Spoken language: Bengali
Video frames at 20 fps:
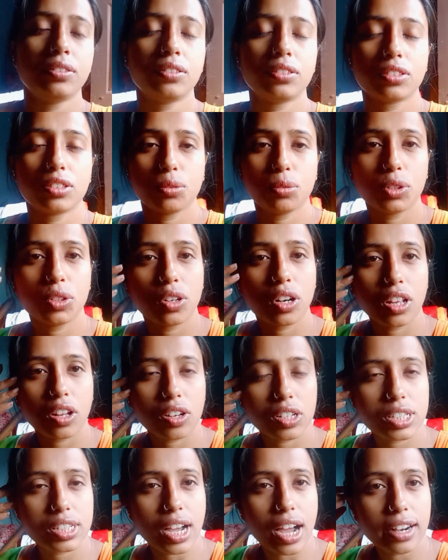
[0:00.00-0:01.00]
তো বন্ধুরা
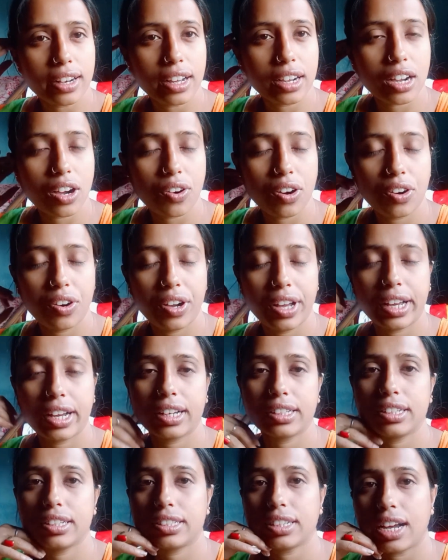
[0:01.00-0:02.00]
দেখো চাটা খাওয়া হয়ে
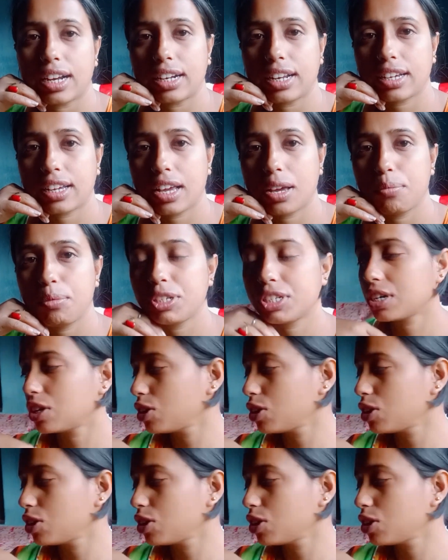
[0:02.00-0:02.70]
গেছে চাটা খেয়ে বিছানা